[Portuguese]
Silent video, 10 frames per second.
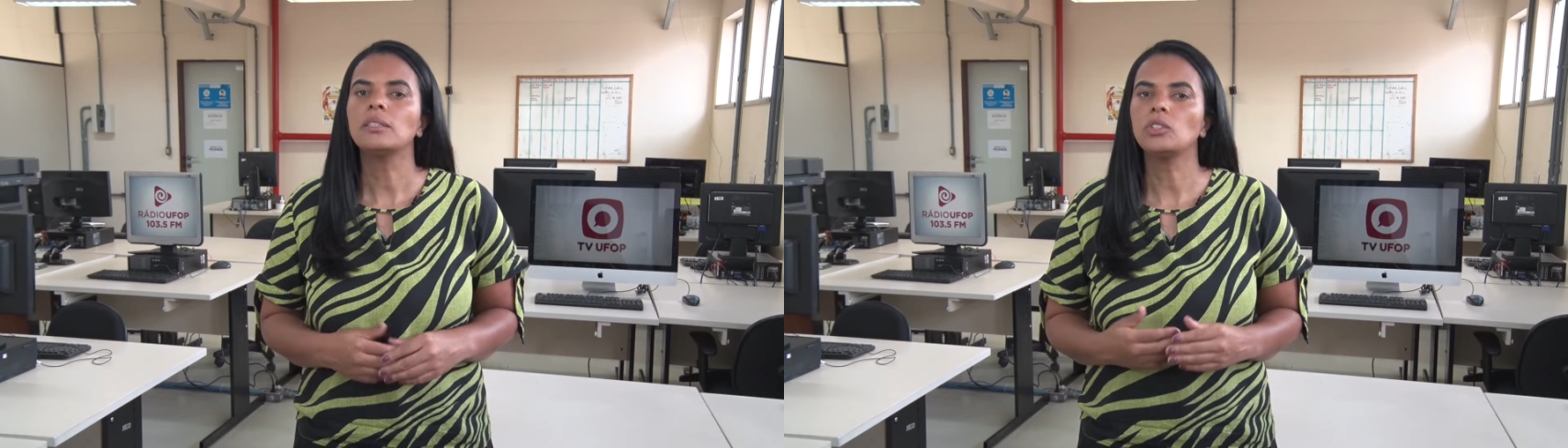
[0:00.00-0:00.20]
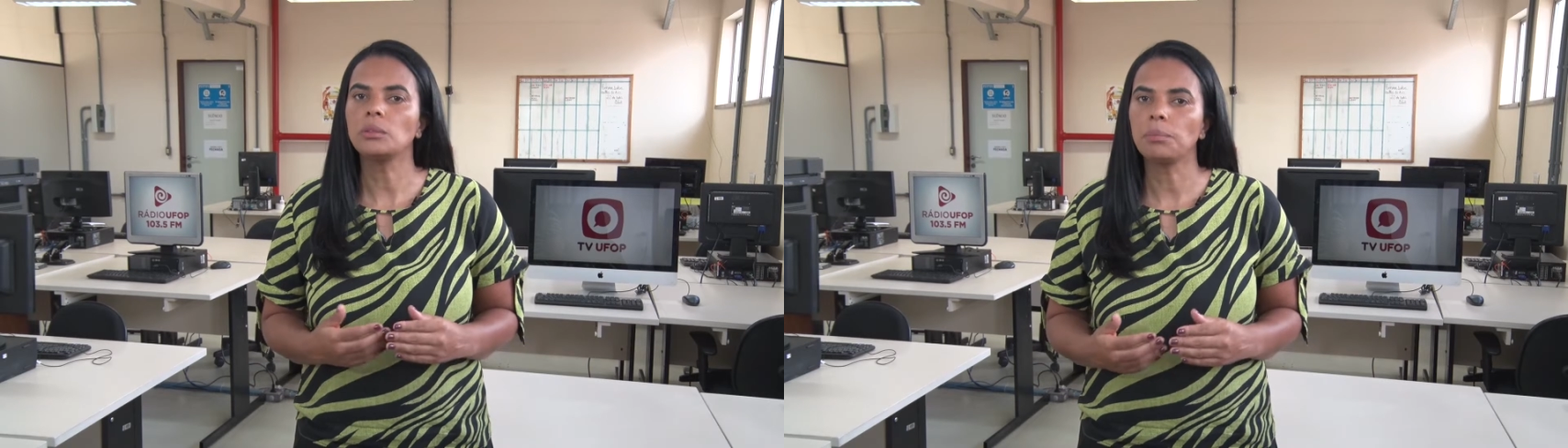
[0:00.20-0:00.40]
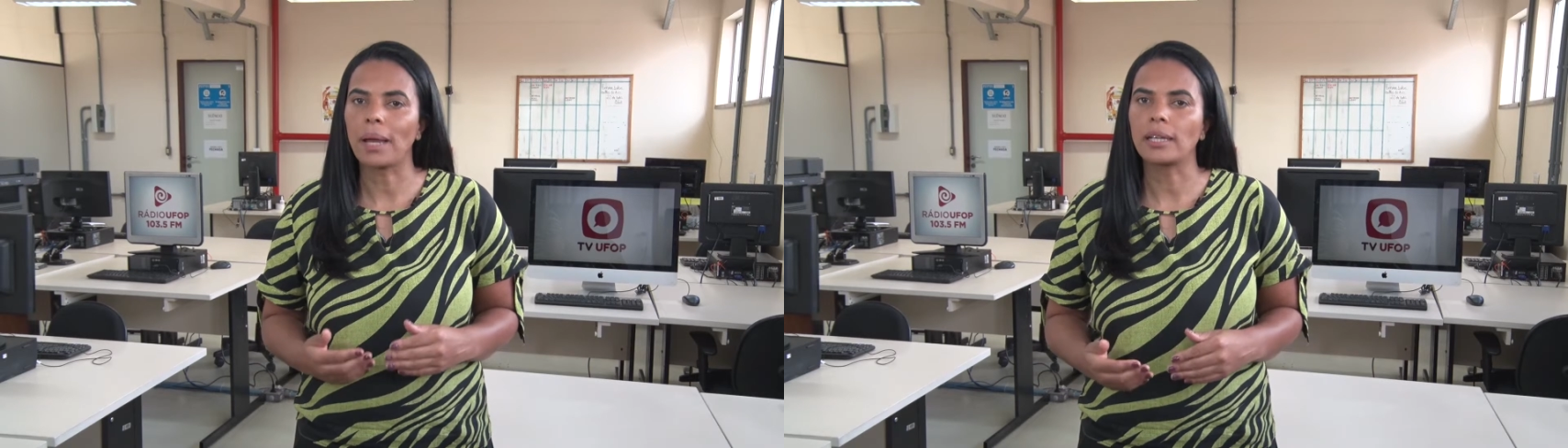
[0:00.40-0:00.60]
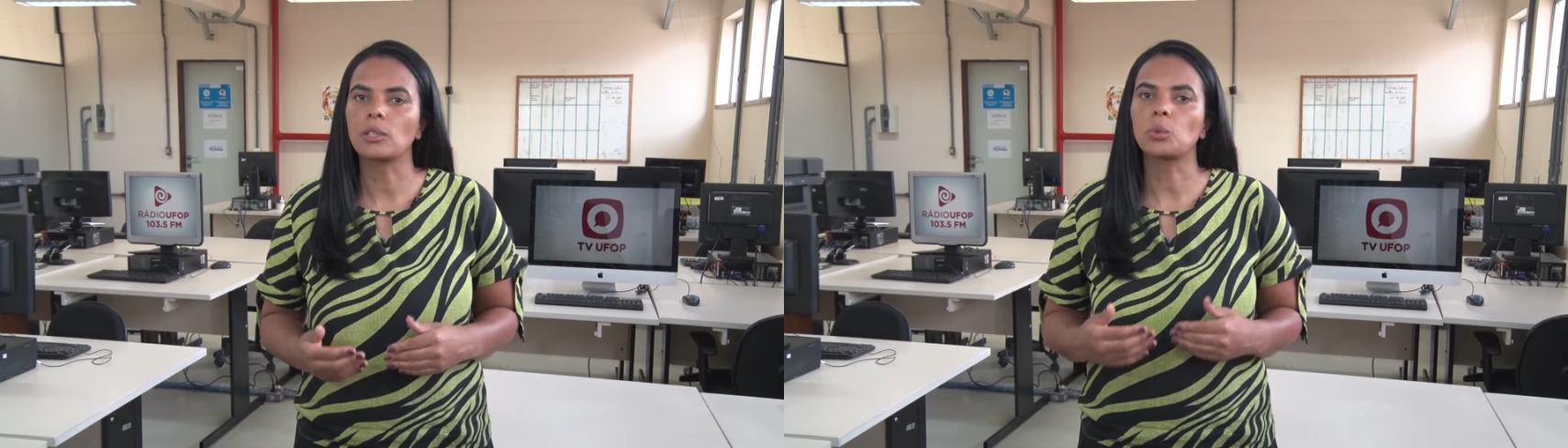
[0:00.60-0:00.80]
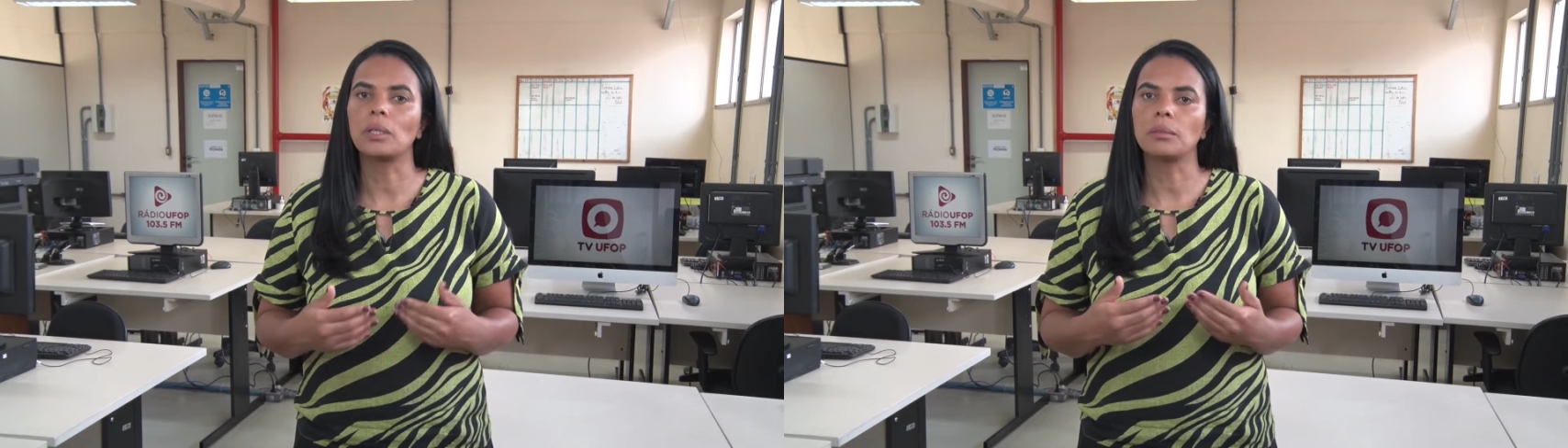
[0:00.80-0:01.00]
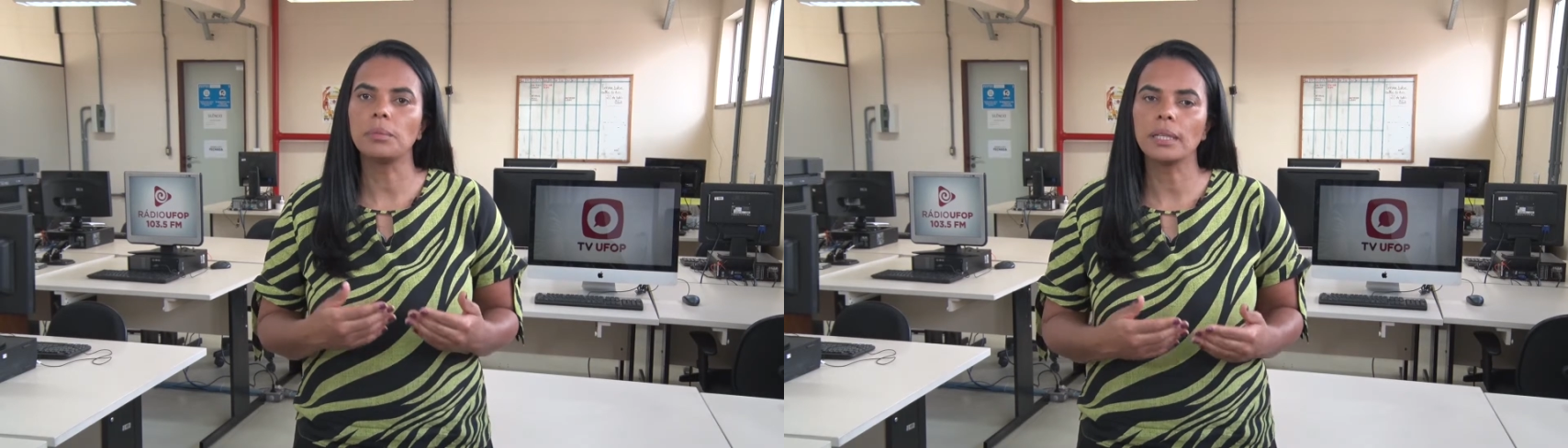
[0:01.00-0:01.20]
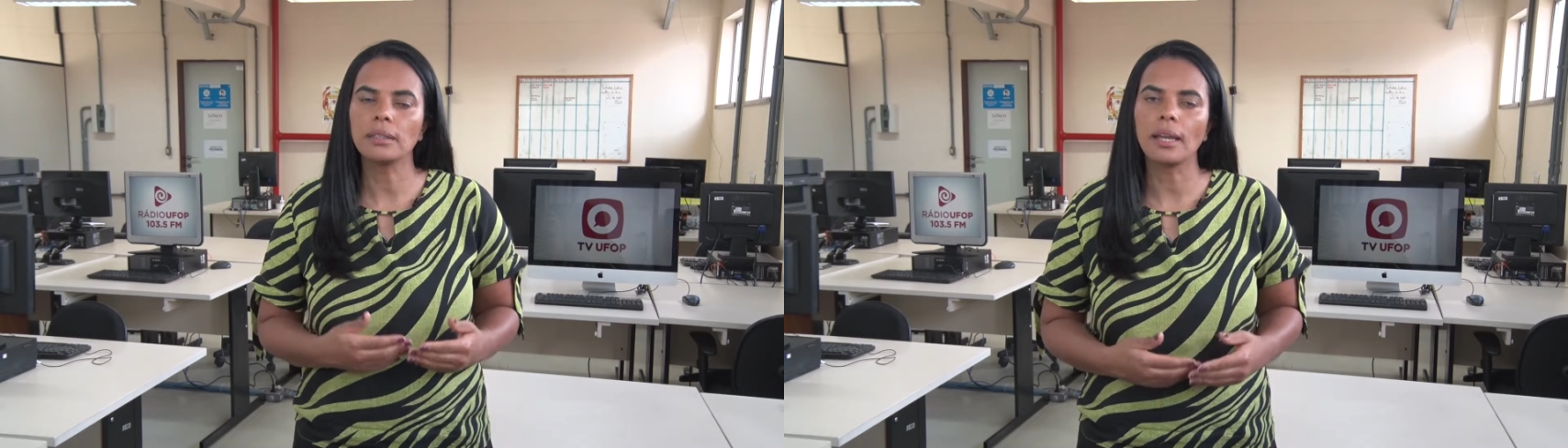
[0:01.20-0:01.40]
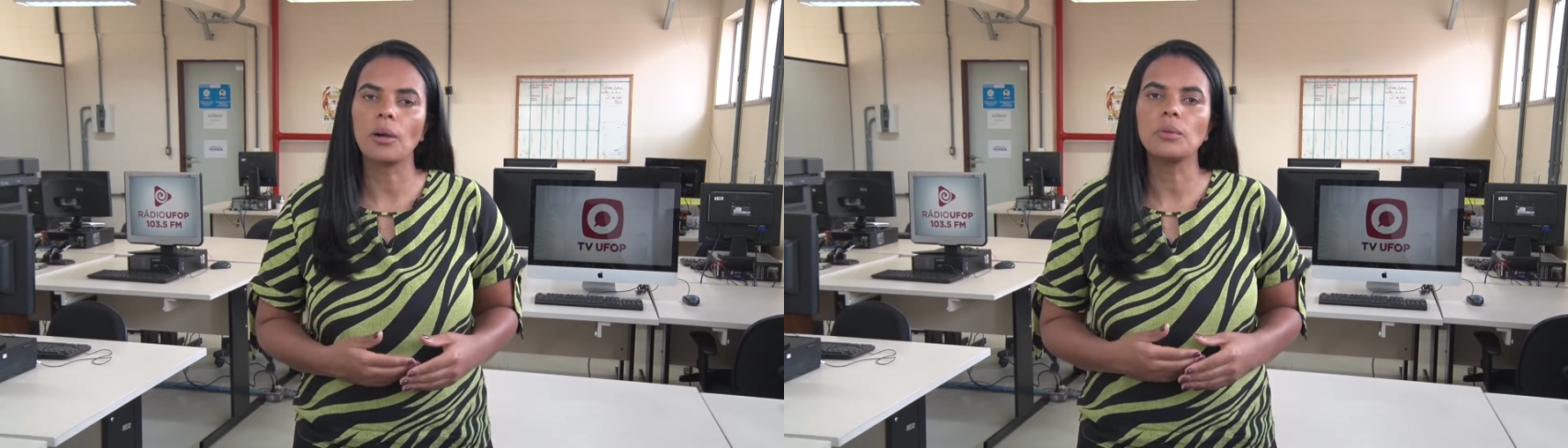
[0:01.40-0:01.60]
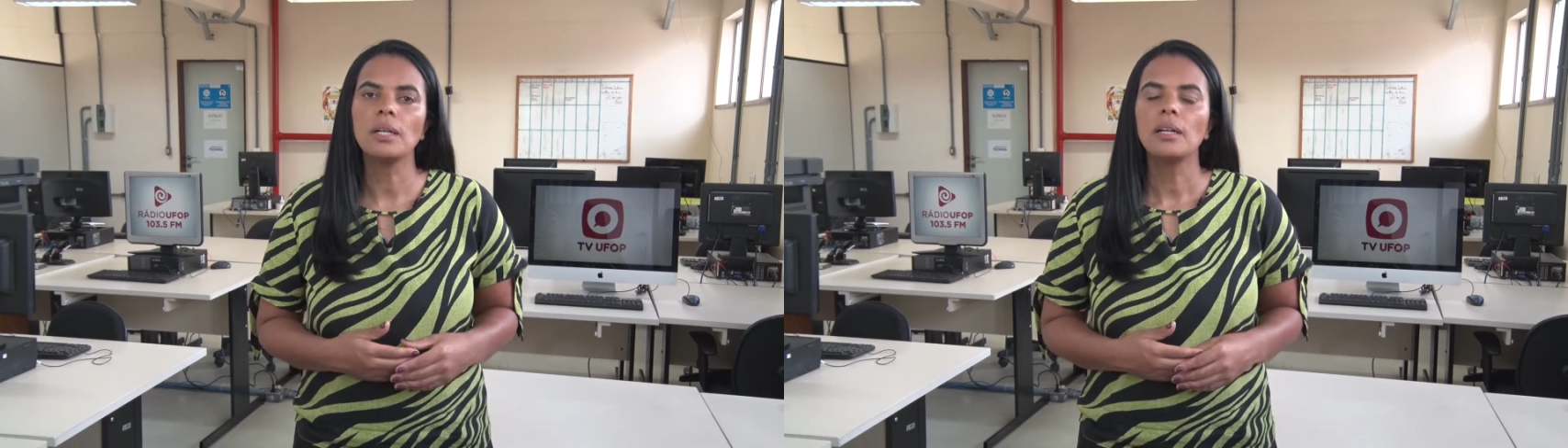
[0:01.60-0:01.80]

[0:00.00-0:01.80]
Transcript: de Impacto Ambiental,